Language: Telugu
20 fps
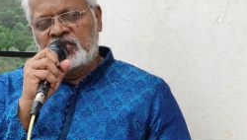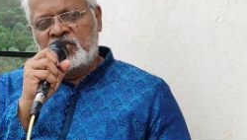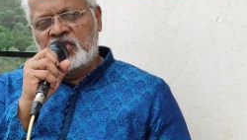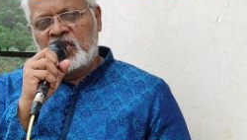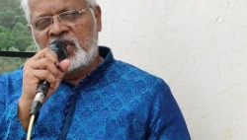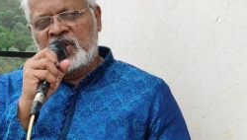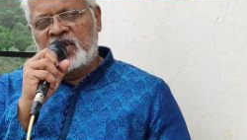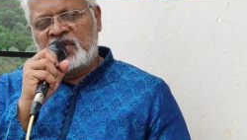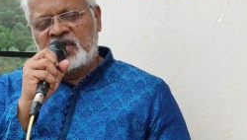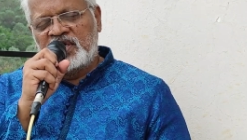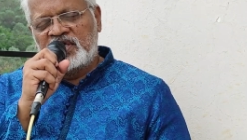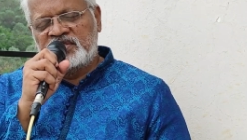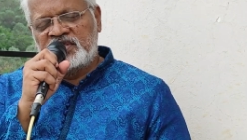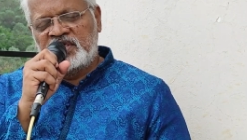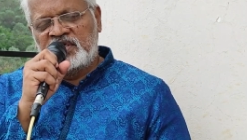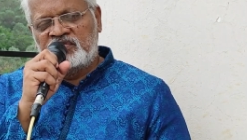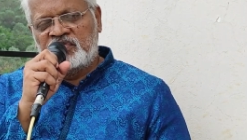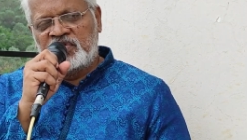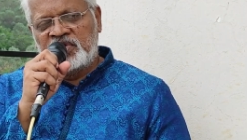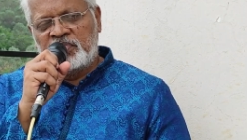యోహాన్
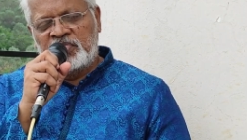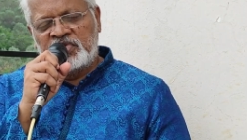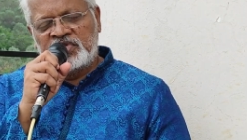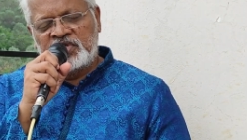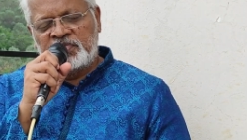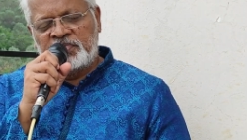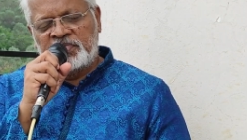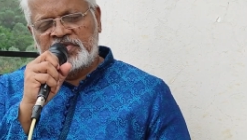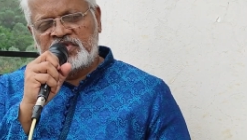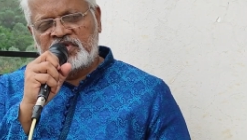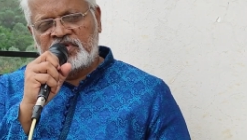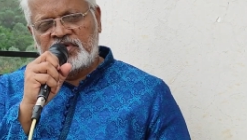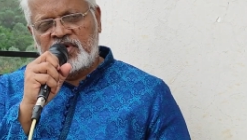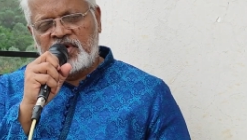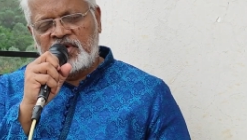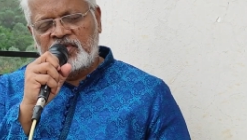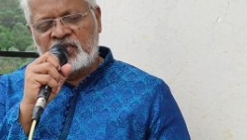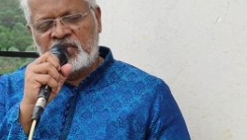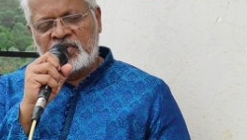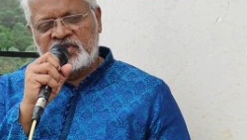రాసినటువంటి మొదటి పత్రిక
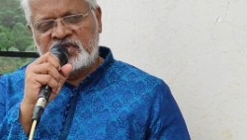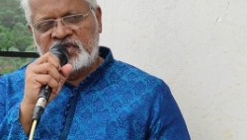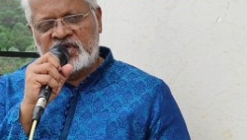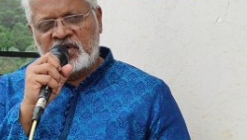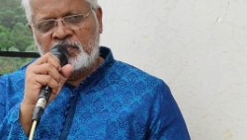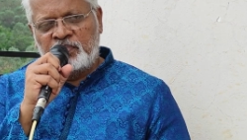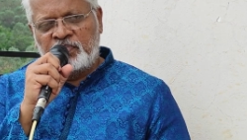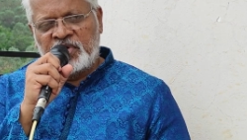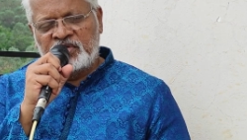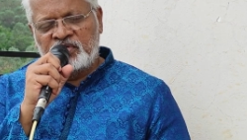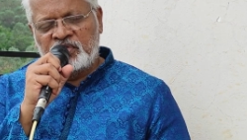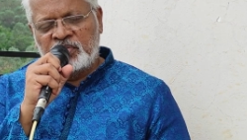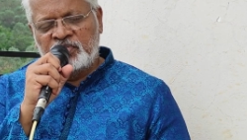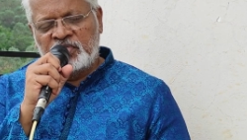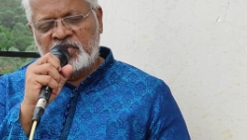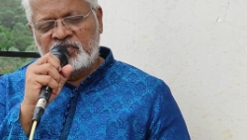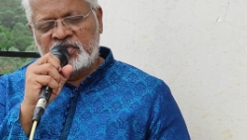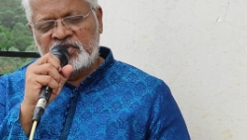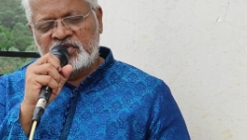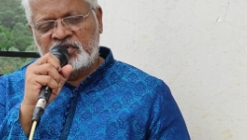నాలుగో అధ్యాయం
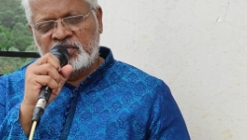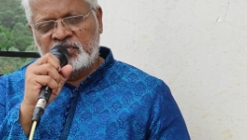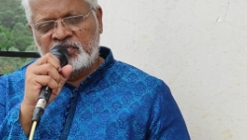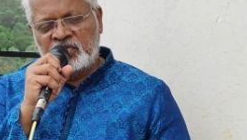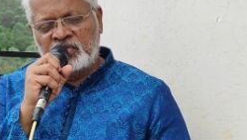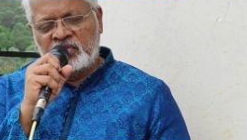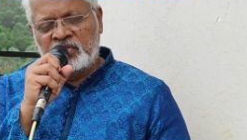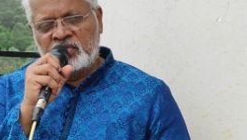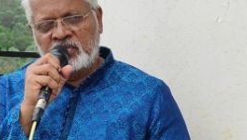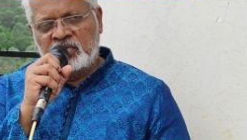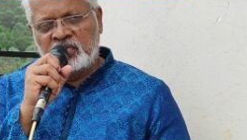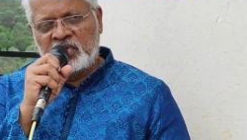పంతొమ్మిదో వచనంలో